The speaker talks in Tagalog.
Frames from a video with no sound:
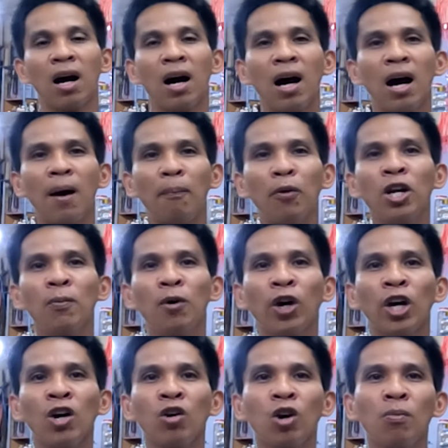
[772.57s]
Uh, pwede po
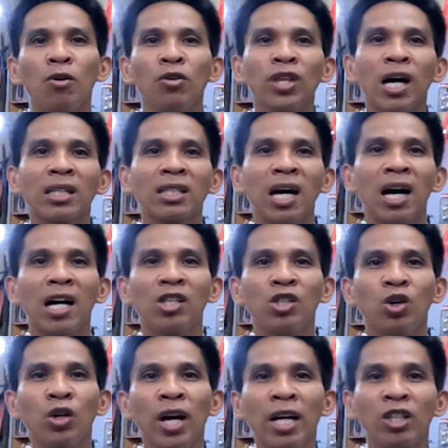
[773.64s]
kayong kumontak sa
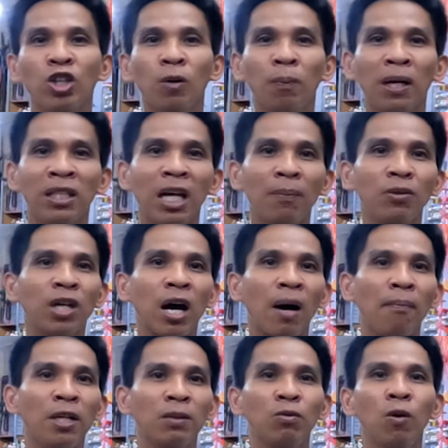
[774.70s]
Julian Surplus Shop
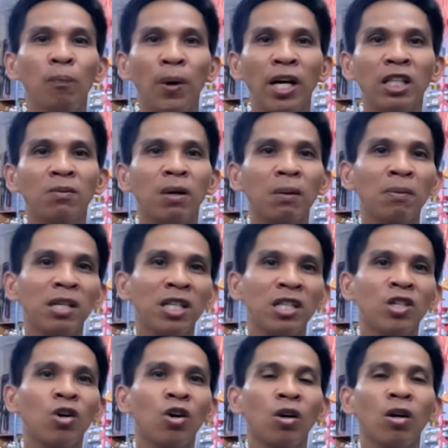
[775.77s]
sa mismong page,
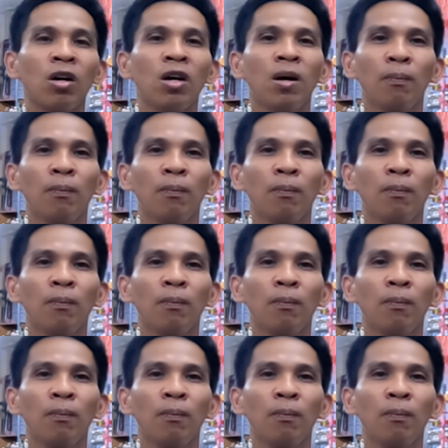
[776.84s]
mag-message or